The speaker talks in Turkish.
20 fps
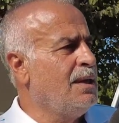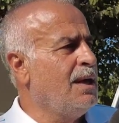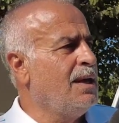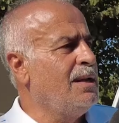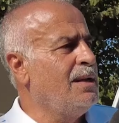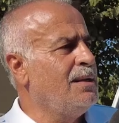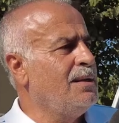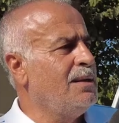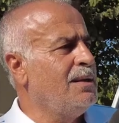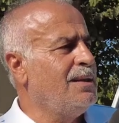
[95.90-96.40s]

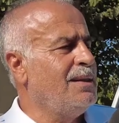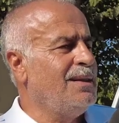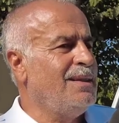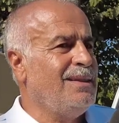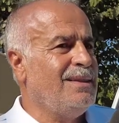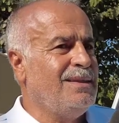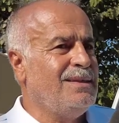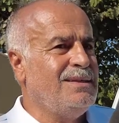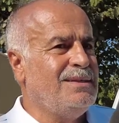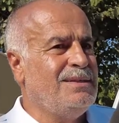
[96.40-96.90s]
Yani
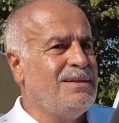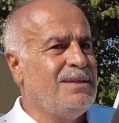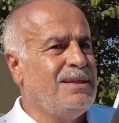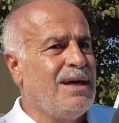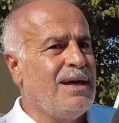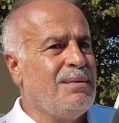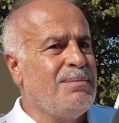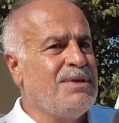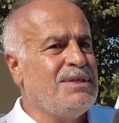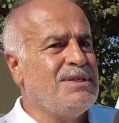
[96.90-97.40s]

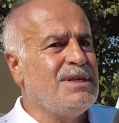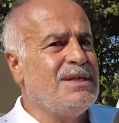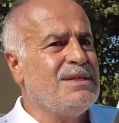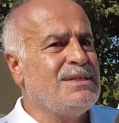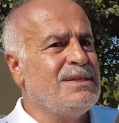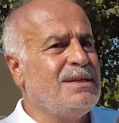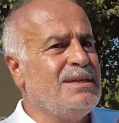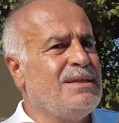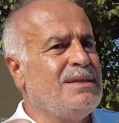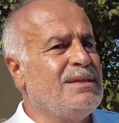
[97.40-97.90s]
tabiri
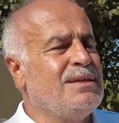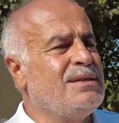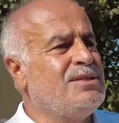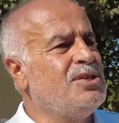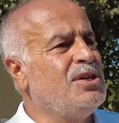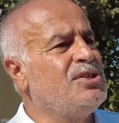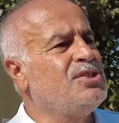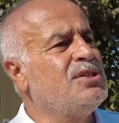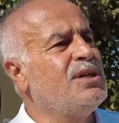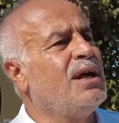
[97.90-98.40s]
caizse gittik
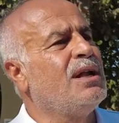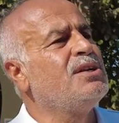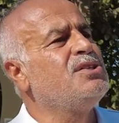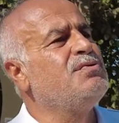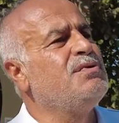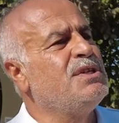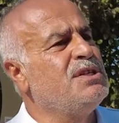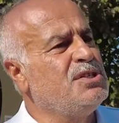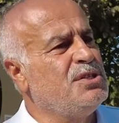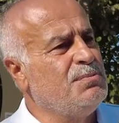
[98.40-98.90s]
çarşıdan
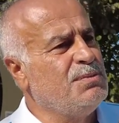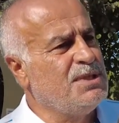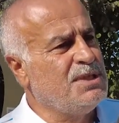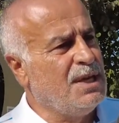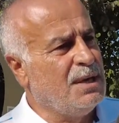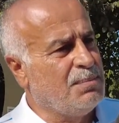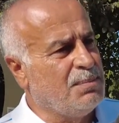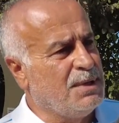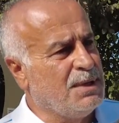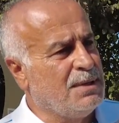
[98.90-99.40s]

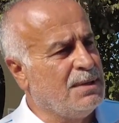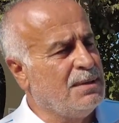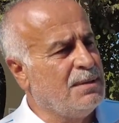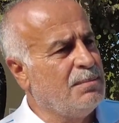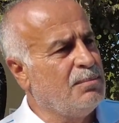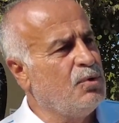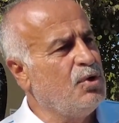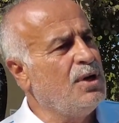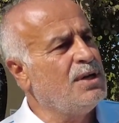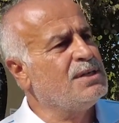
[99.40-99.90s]
alışverişimizi yaptık.
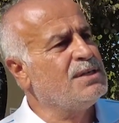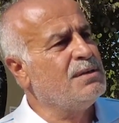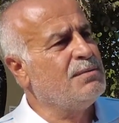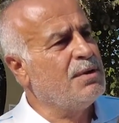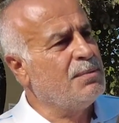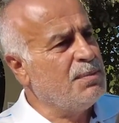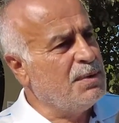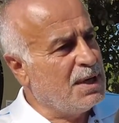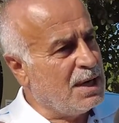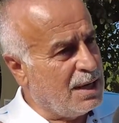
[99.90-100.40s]
Bu
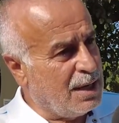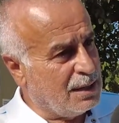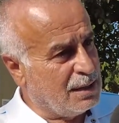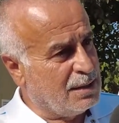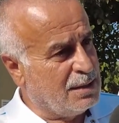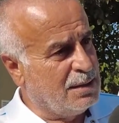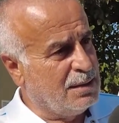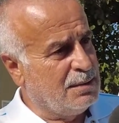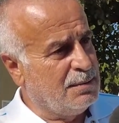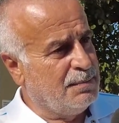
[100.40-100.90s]
esnafa bir
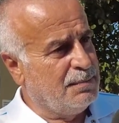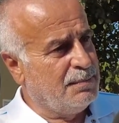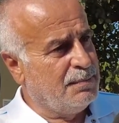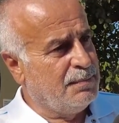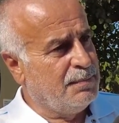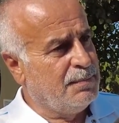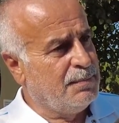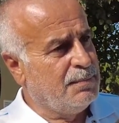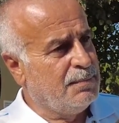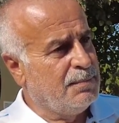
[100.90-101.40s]
katkı.
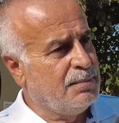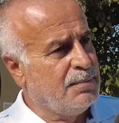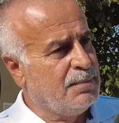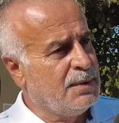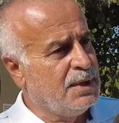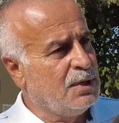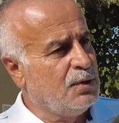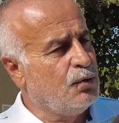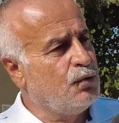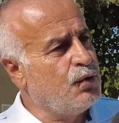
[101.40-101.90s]

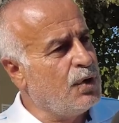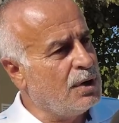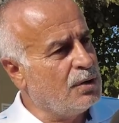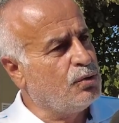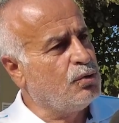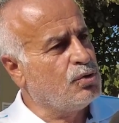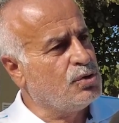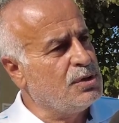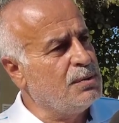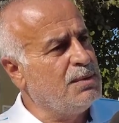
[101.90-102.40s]

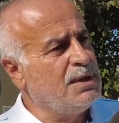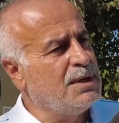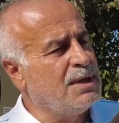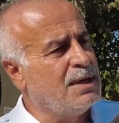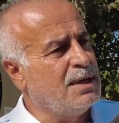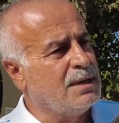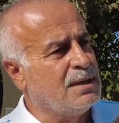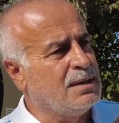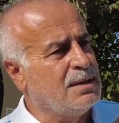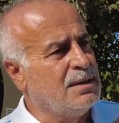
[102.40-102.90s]
Ufak da olsa bir
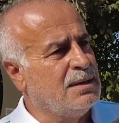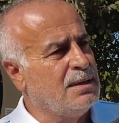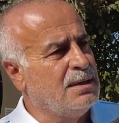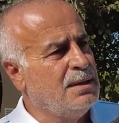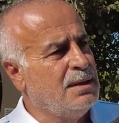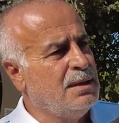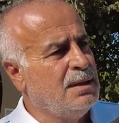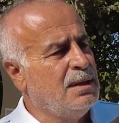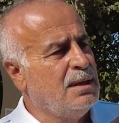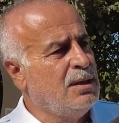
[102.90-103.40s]
katkı.
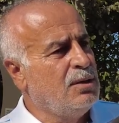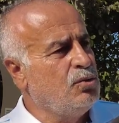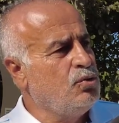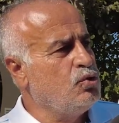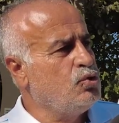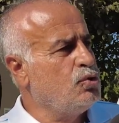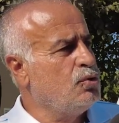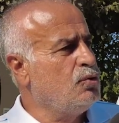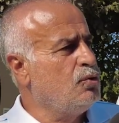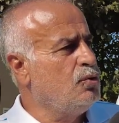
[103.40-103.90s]

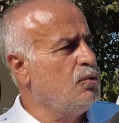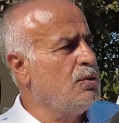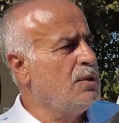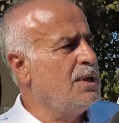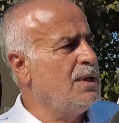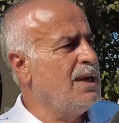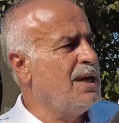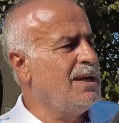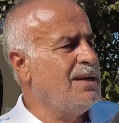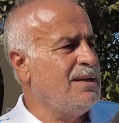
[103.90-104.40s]
Düşün
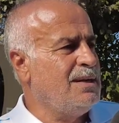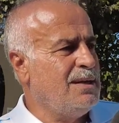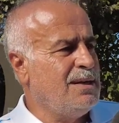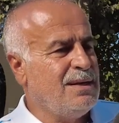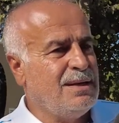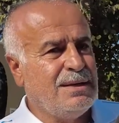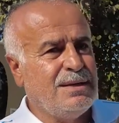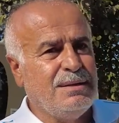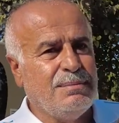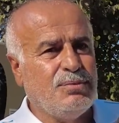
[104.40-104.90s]
günde yani
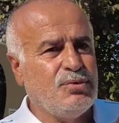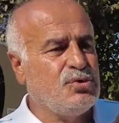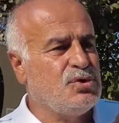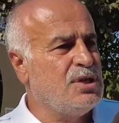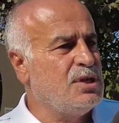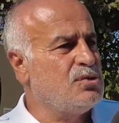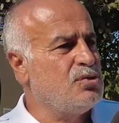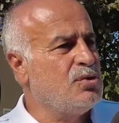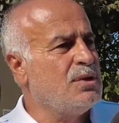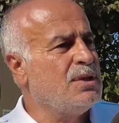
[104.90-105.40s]
bu
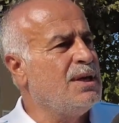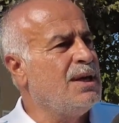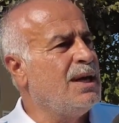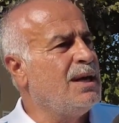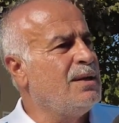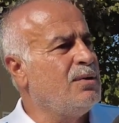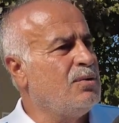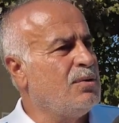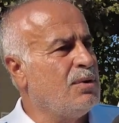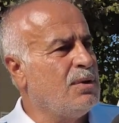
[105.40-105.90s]
sezonda
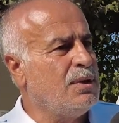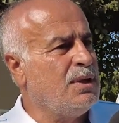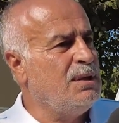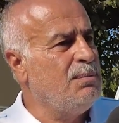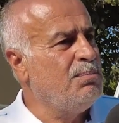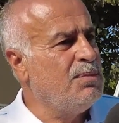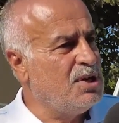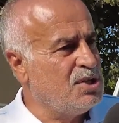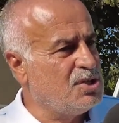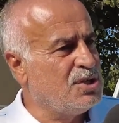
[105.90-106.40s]
yani
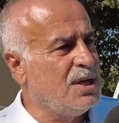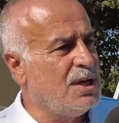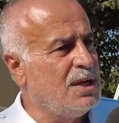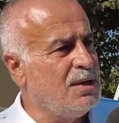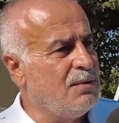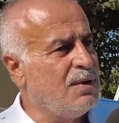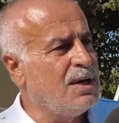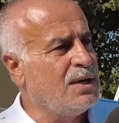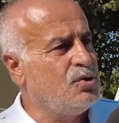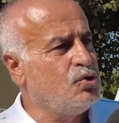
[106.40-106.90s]
25
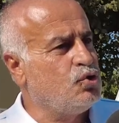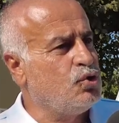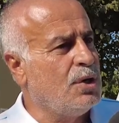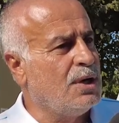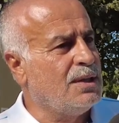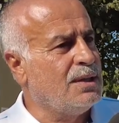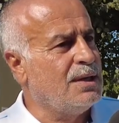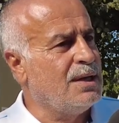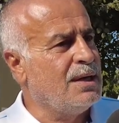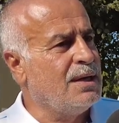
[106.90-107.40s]
tane var ki şu
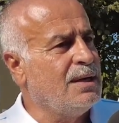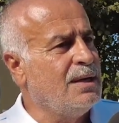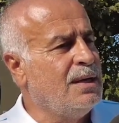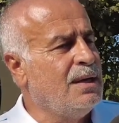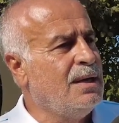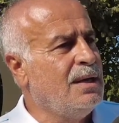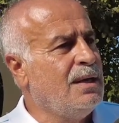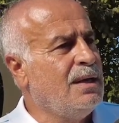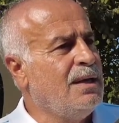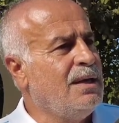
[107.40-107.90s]
anda.
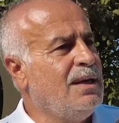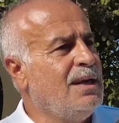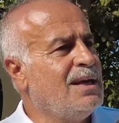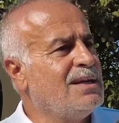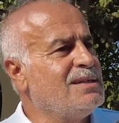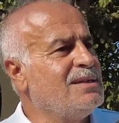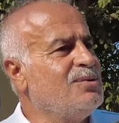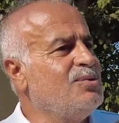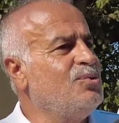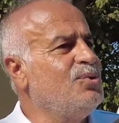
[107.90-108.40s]

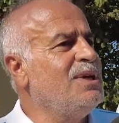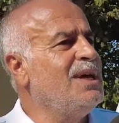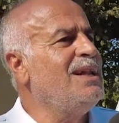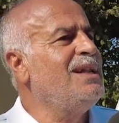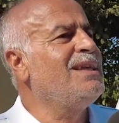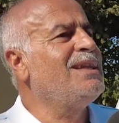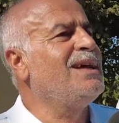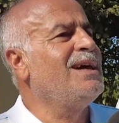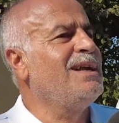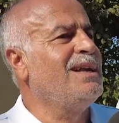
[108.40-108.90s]
Yazın günde
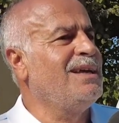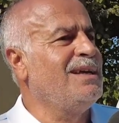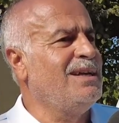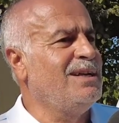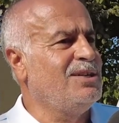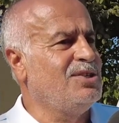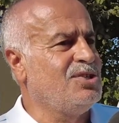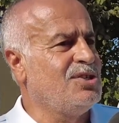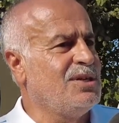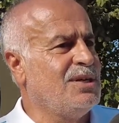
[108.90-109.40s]
50 tane
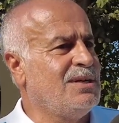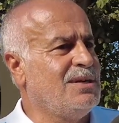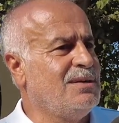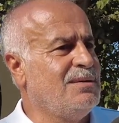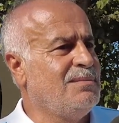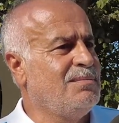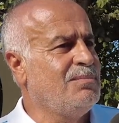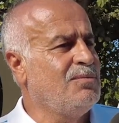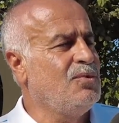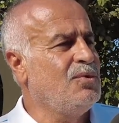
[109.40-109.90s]
girer çıkar.
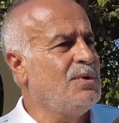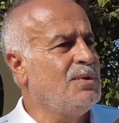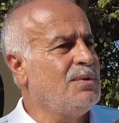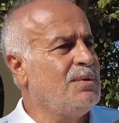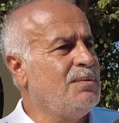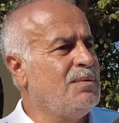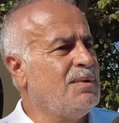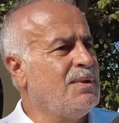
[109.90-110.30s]
Bu